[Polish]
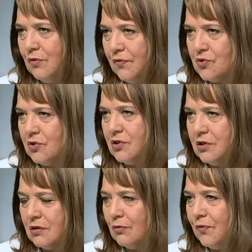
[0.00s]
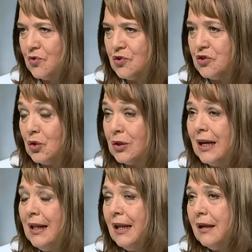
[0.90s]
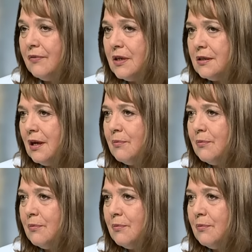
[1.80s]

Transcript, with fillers: mhm. utworzyć, mhm. utworzyć rząd. Czyli ja